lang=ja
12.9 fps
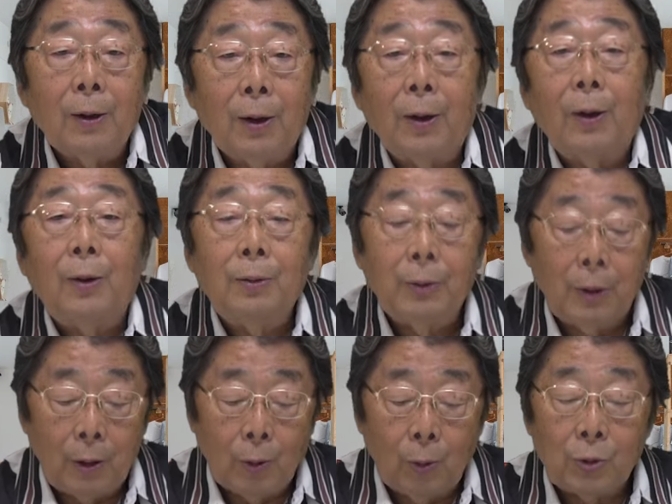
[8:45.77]
えー、
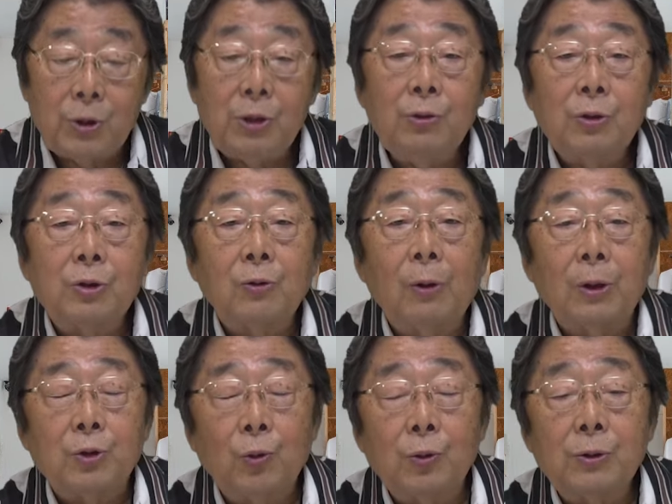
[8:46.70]
で、落ちる人
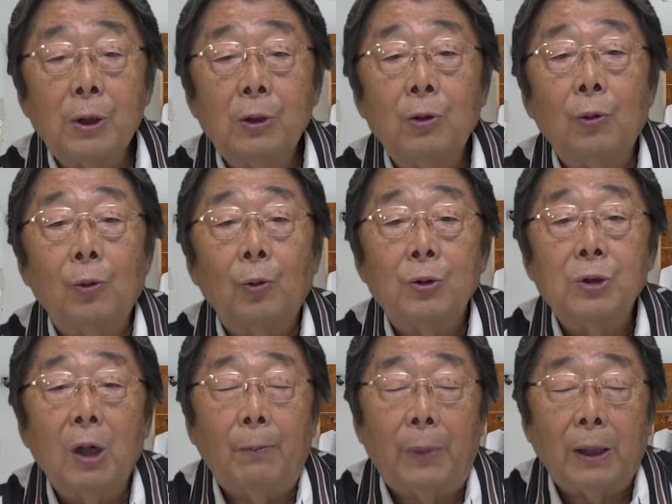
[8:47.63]
は小選挙区で落
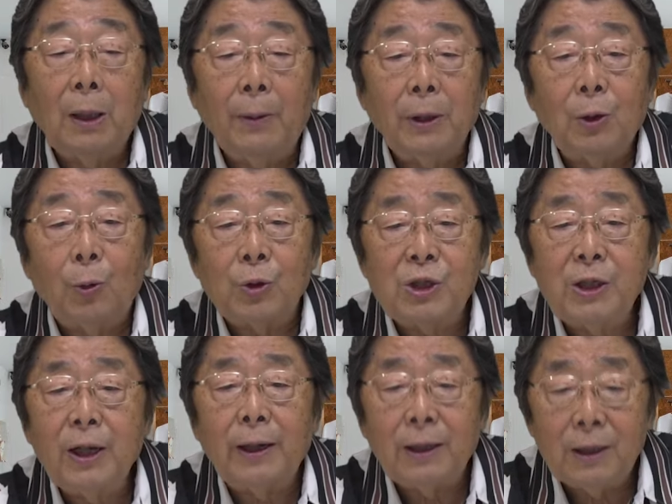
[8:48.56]
ちりゃ、バタバタ落
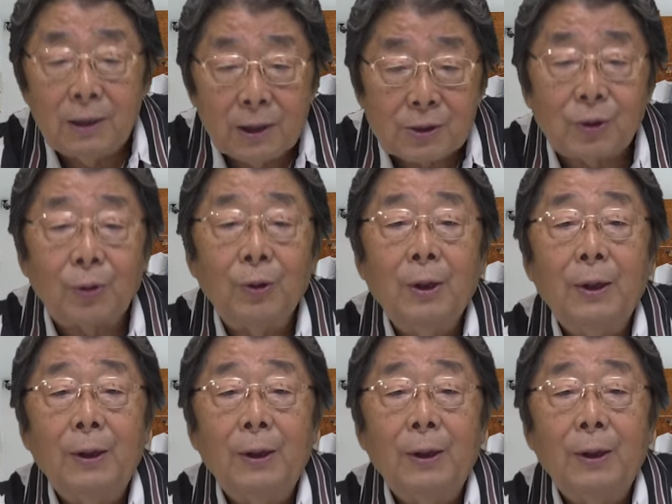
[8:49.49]
ちりゃいいんですよ。